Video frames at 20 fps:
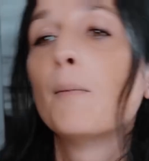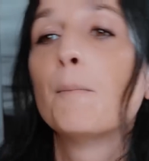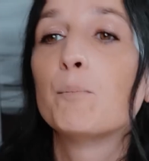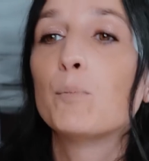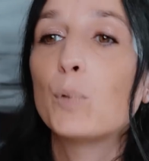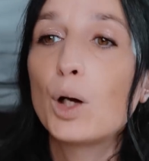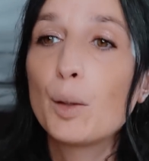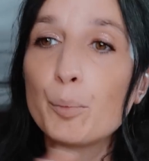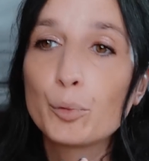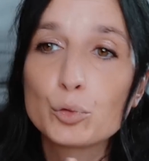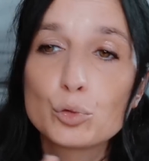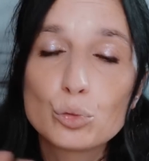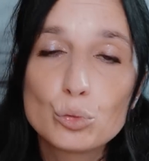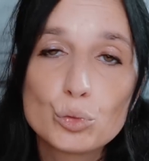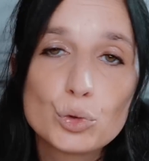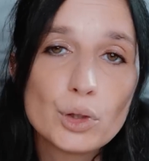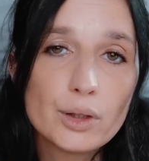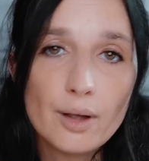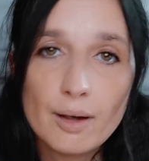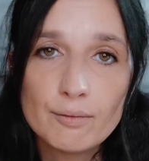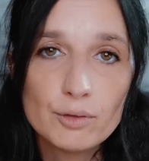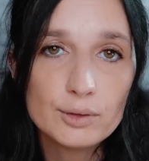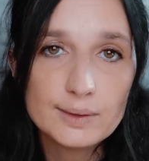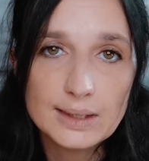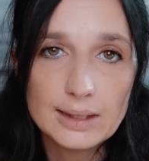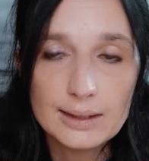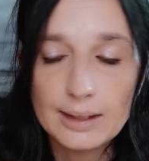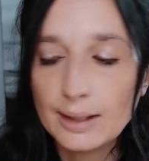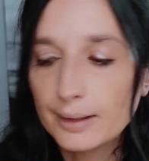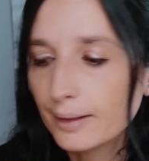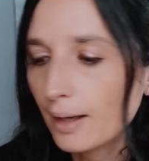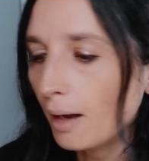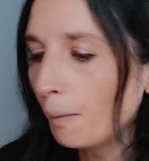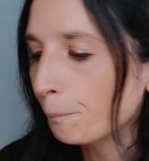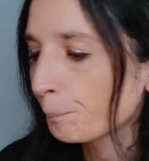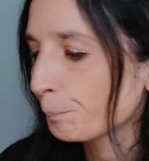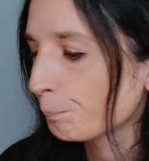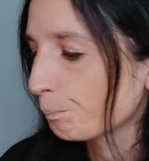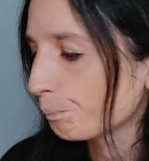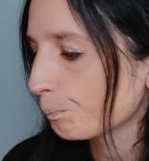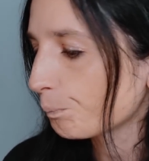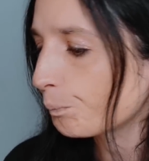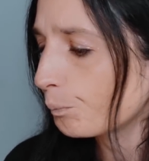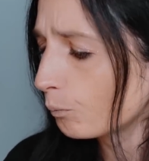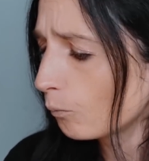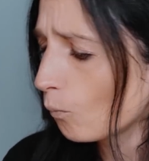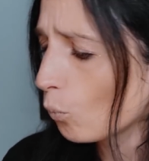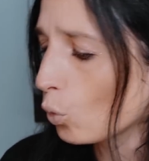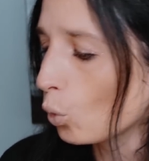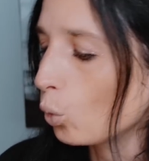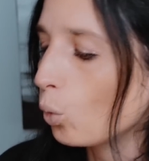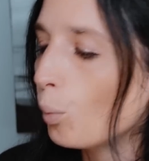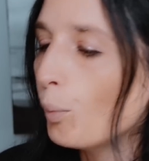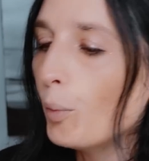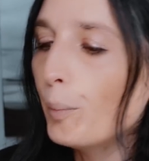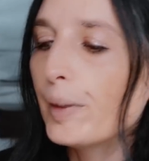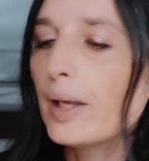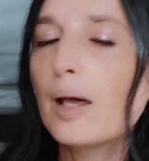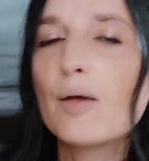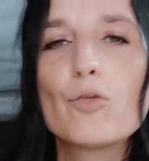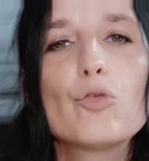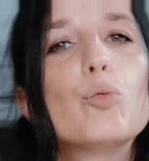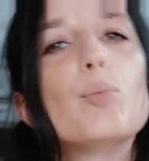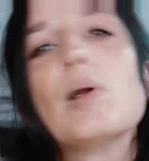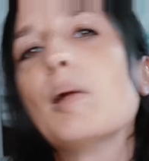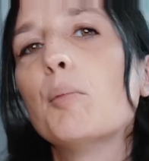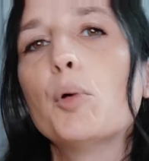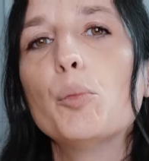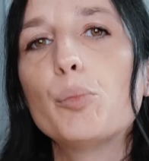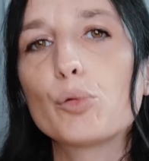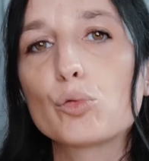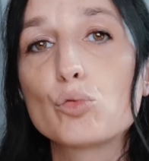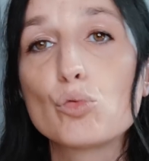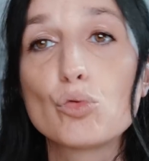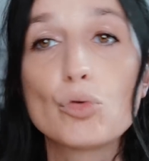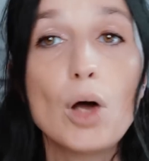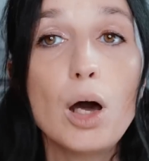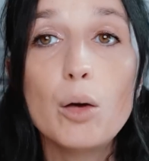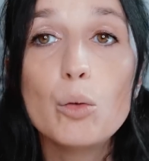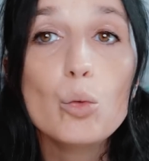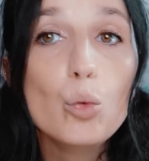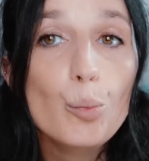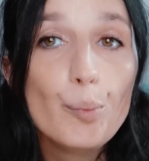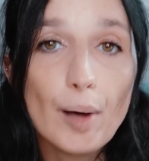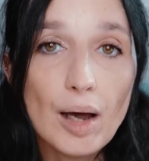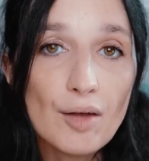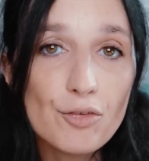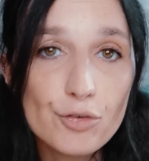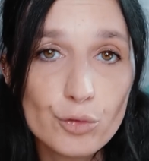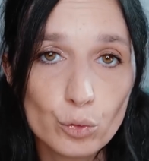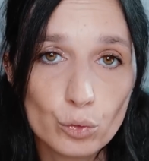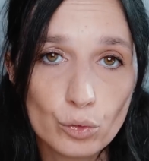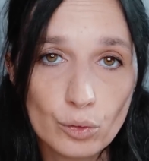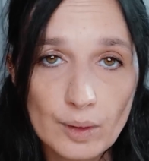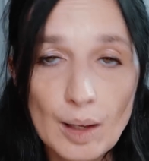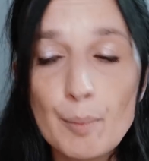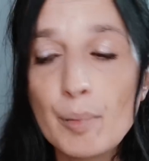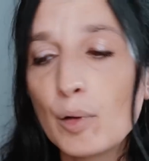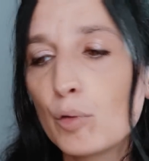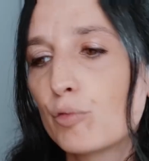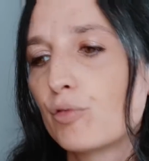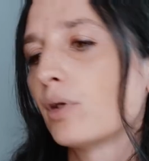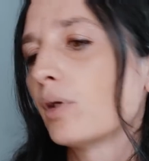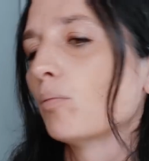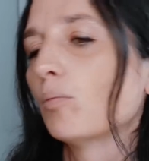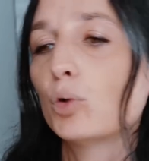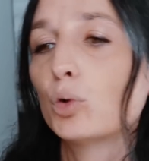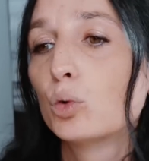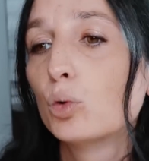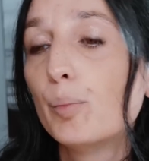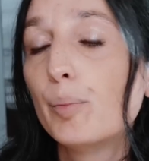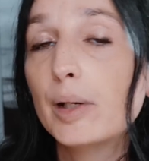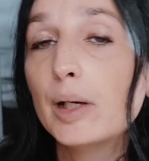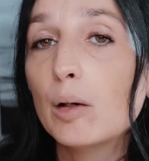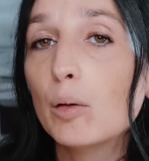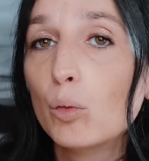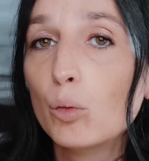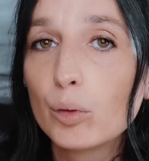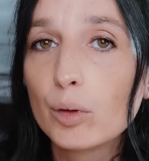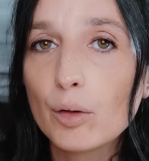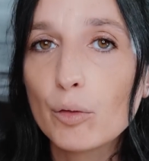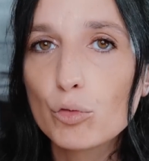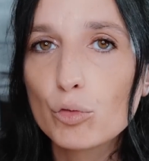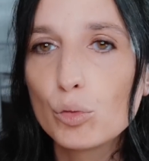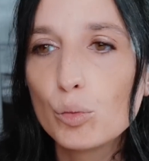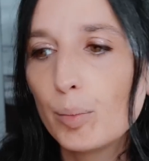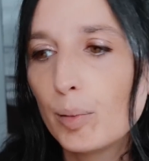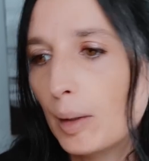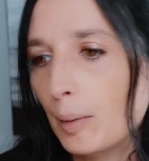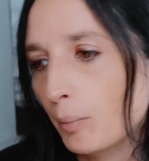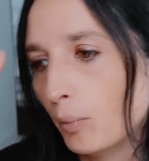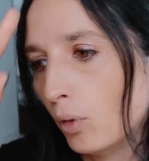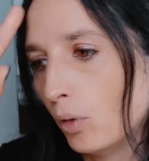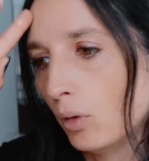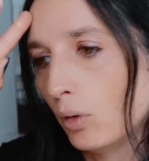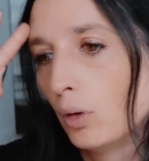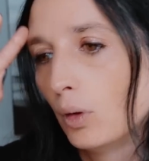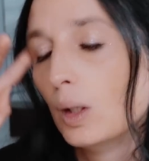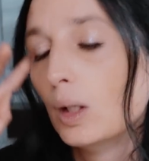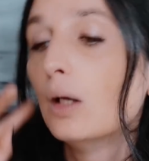Moi, les pensions où j'étais avant, c'était le cas. On peut payer un supplément pour tout ça, ou pas si on n'en a pas envie. Moi, je ne paye aucun supplément.